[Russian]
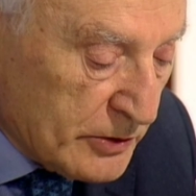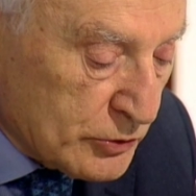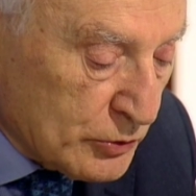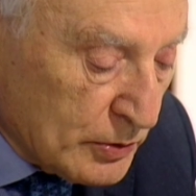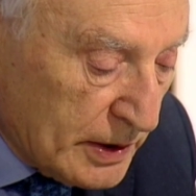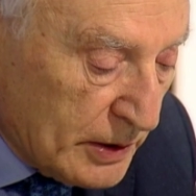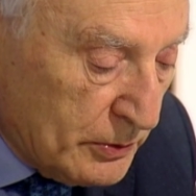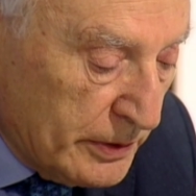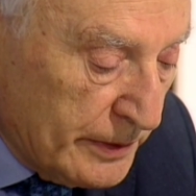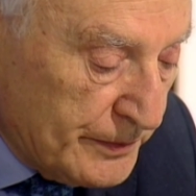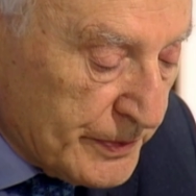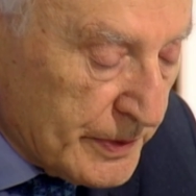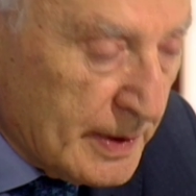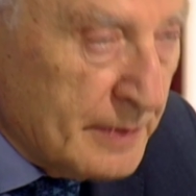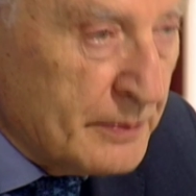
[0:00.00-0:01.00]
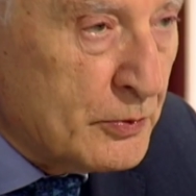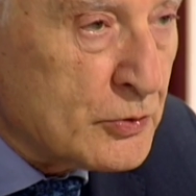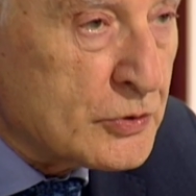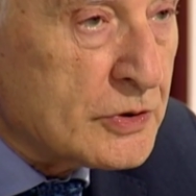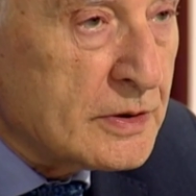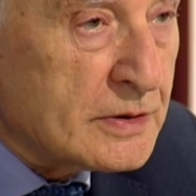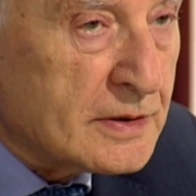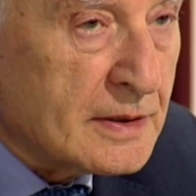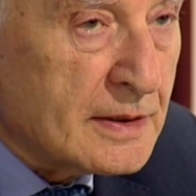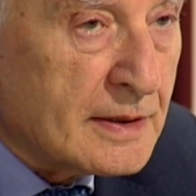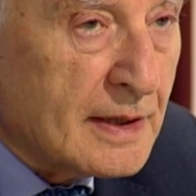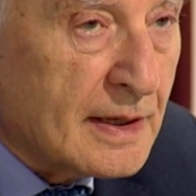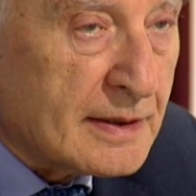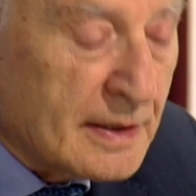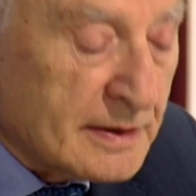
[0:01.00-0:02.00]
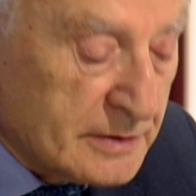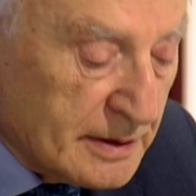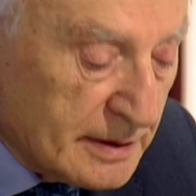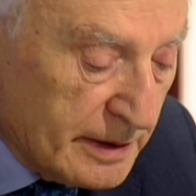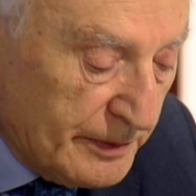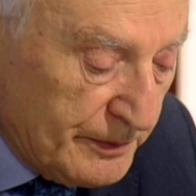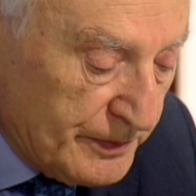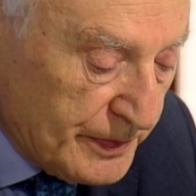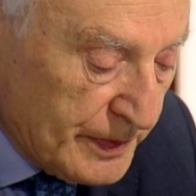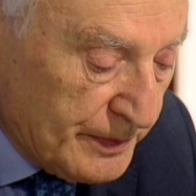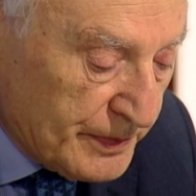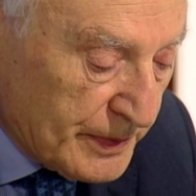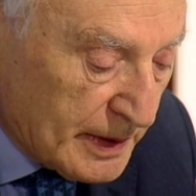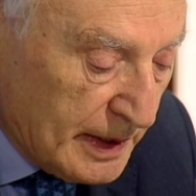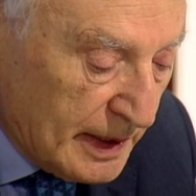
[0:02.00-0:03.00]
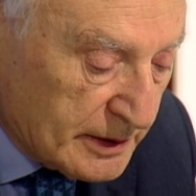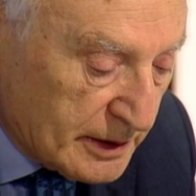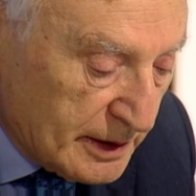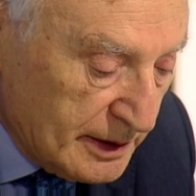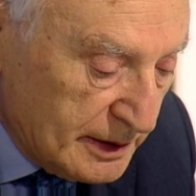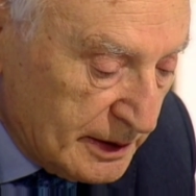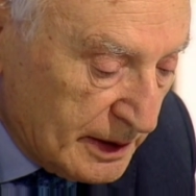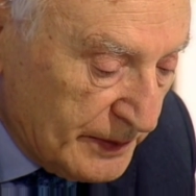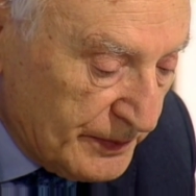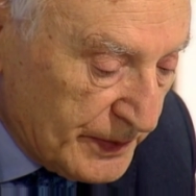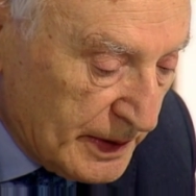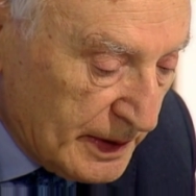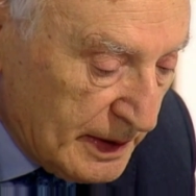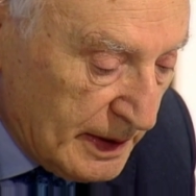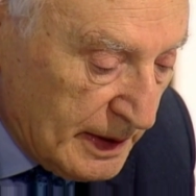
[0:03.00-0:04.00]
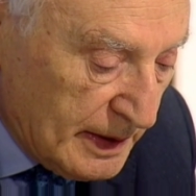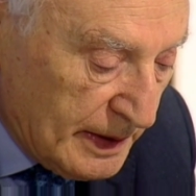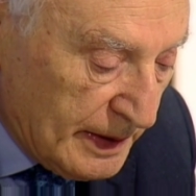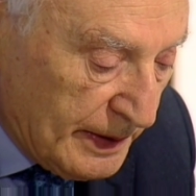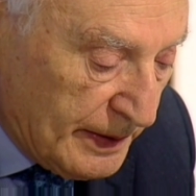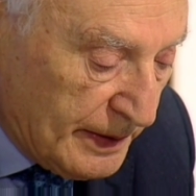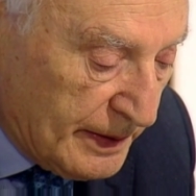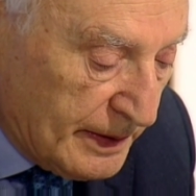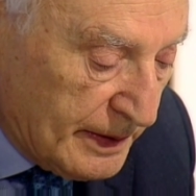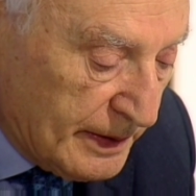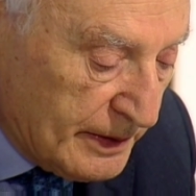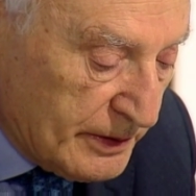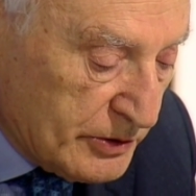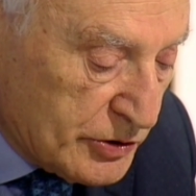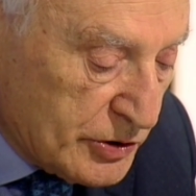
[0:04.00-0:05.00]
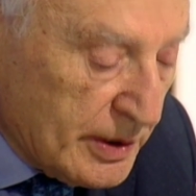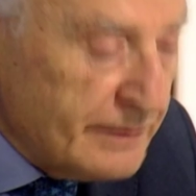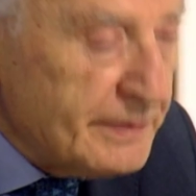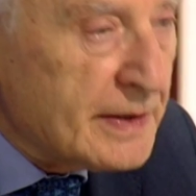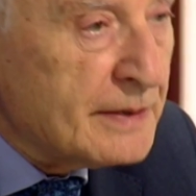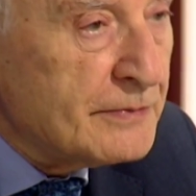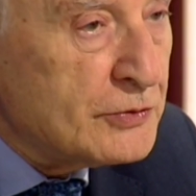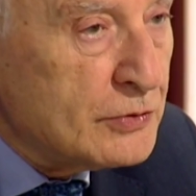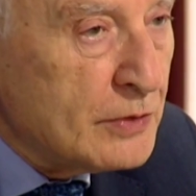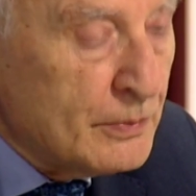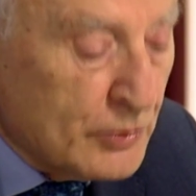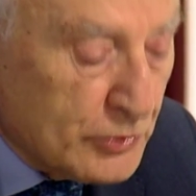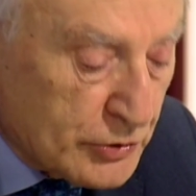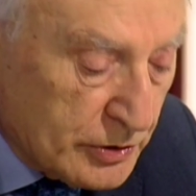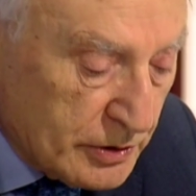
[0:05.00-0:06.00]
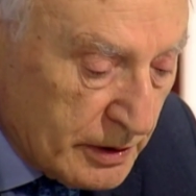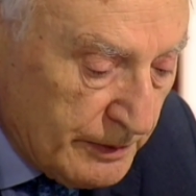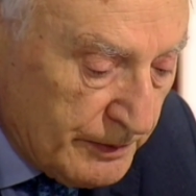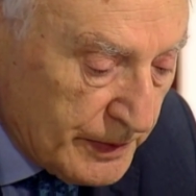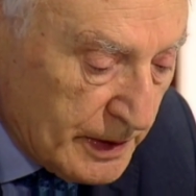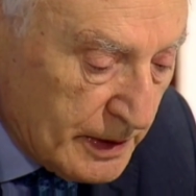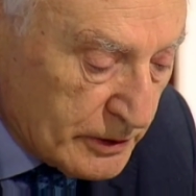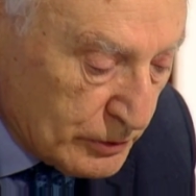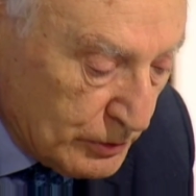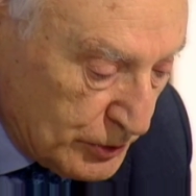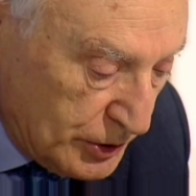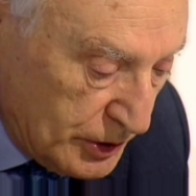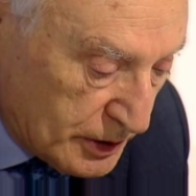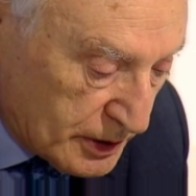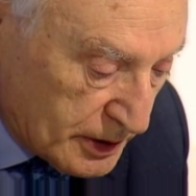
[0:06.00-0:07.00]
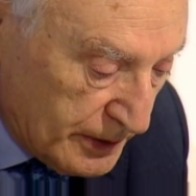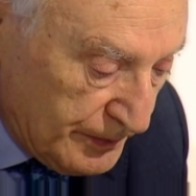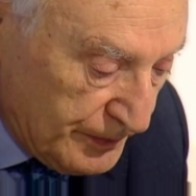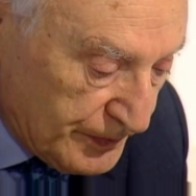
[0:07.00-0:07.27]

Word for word: Что такое? пушкинские характеры открыты, э, с человеком все может случиться.